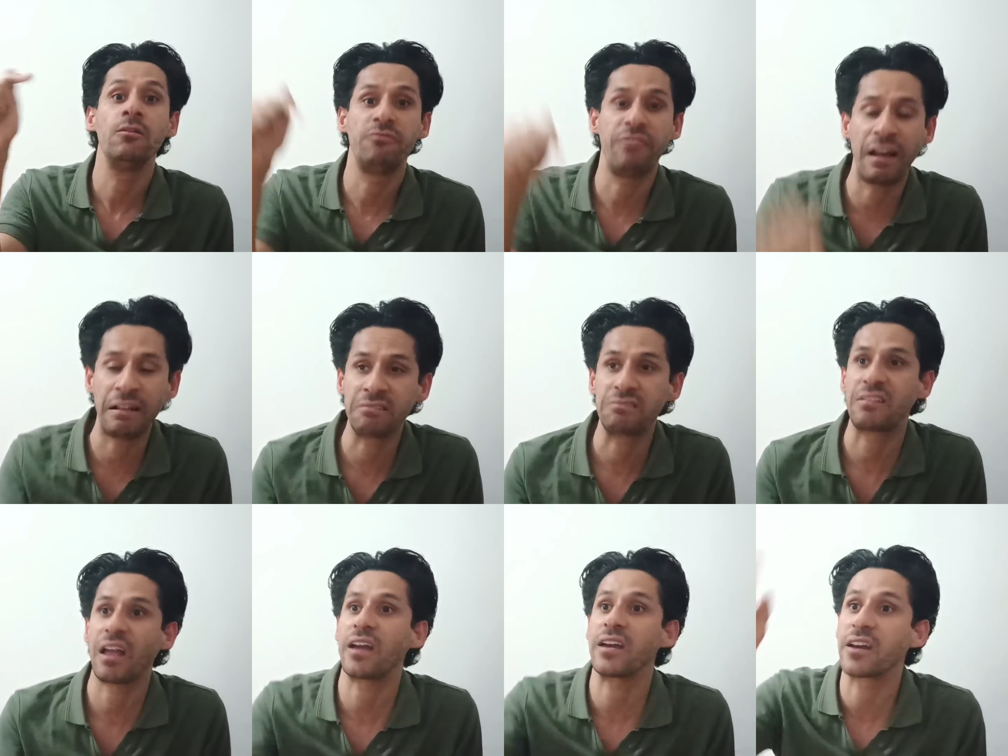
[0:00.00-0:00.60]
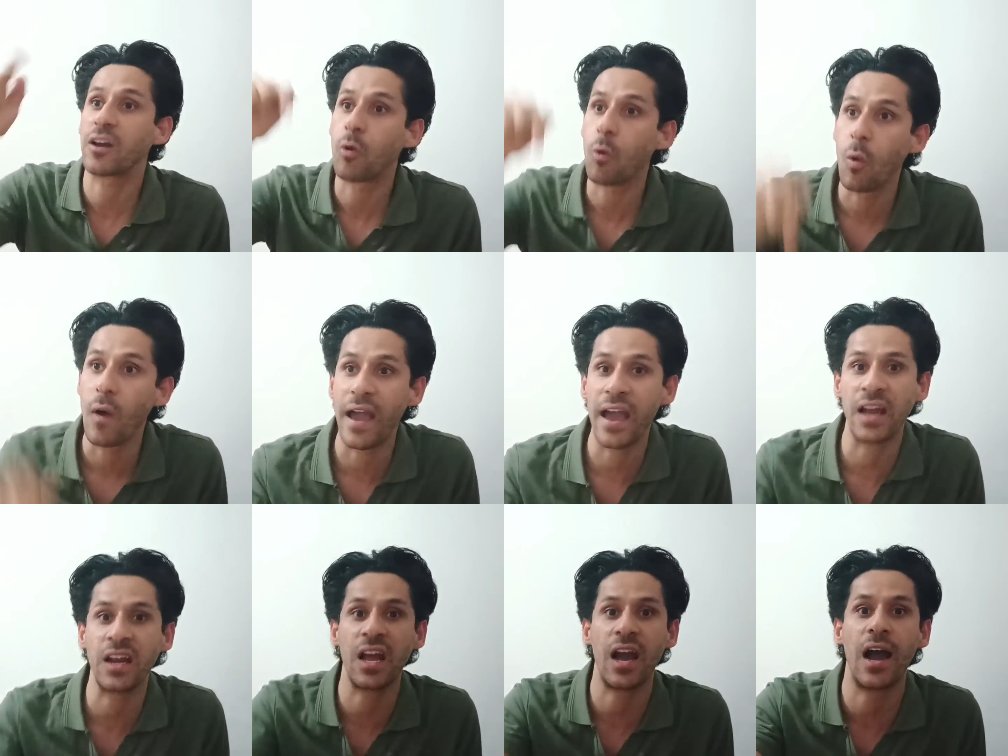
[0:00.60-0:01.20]
فانت
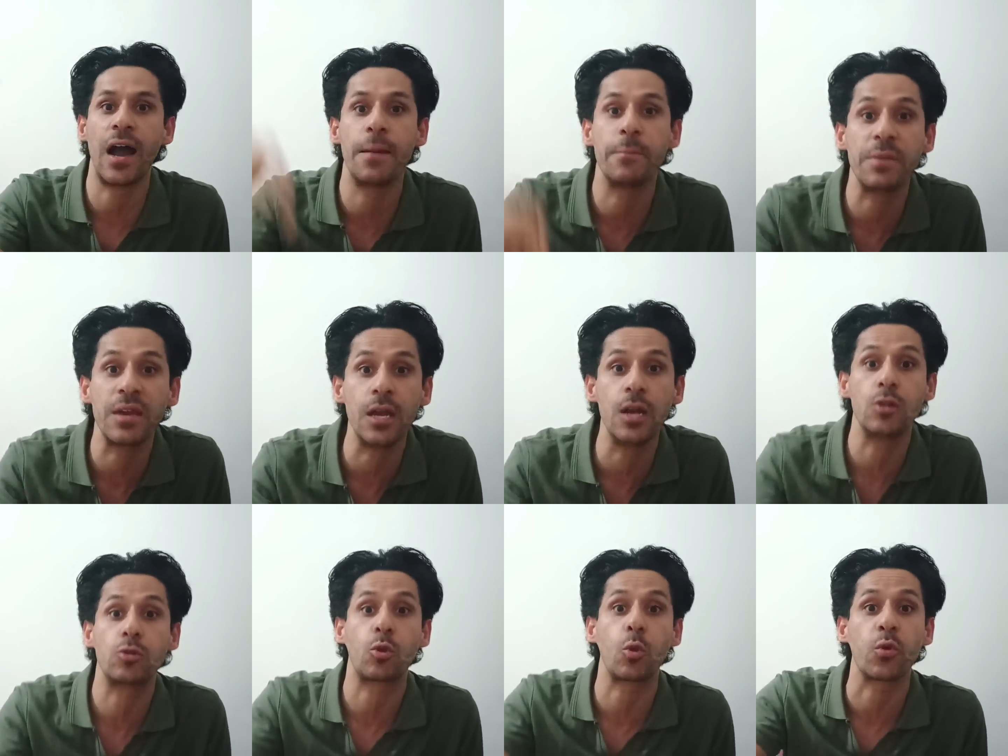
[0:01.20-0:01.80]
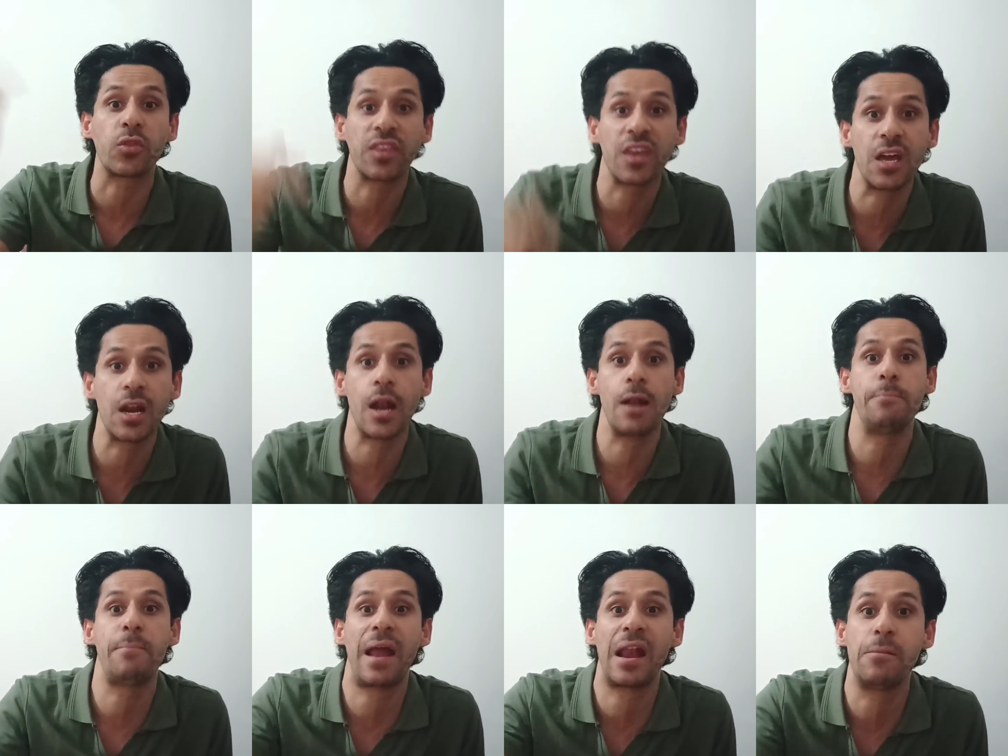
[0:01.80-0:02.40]
اخواني عميل تثير
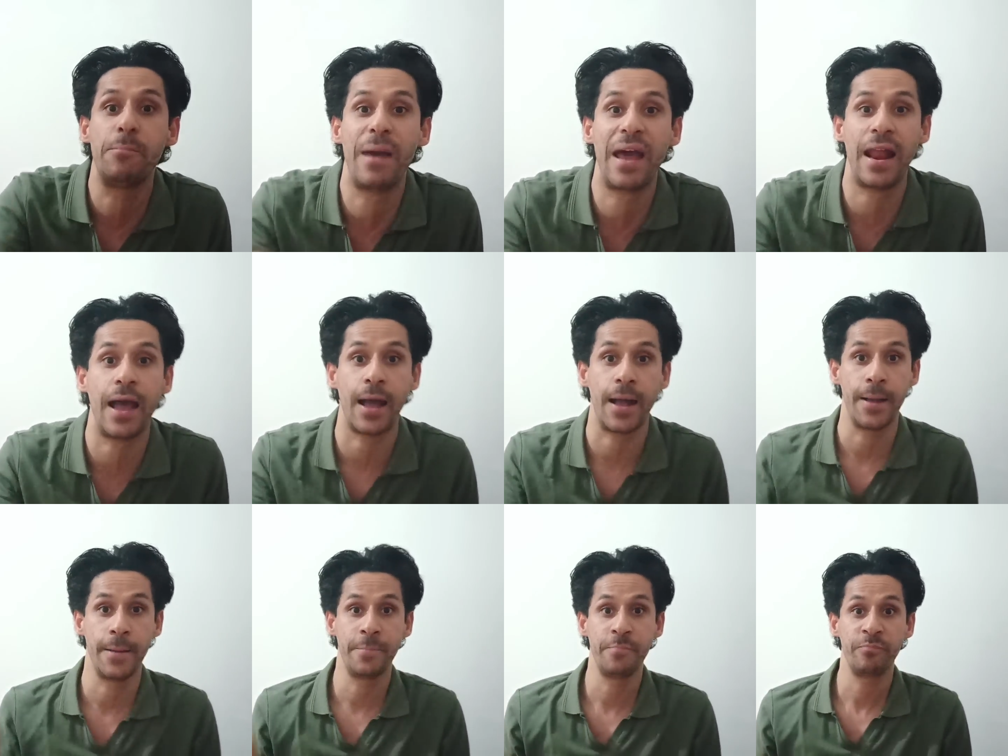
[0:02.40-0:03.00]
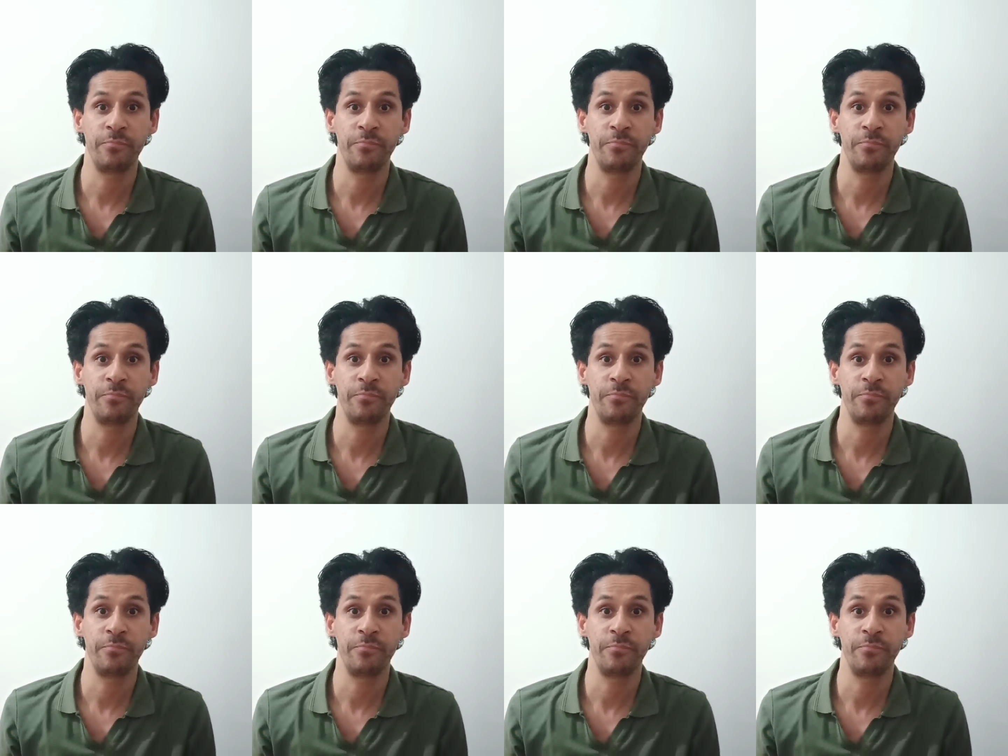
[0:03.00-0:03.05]
البلبله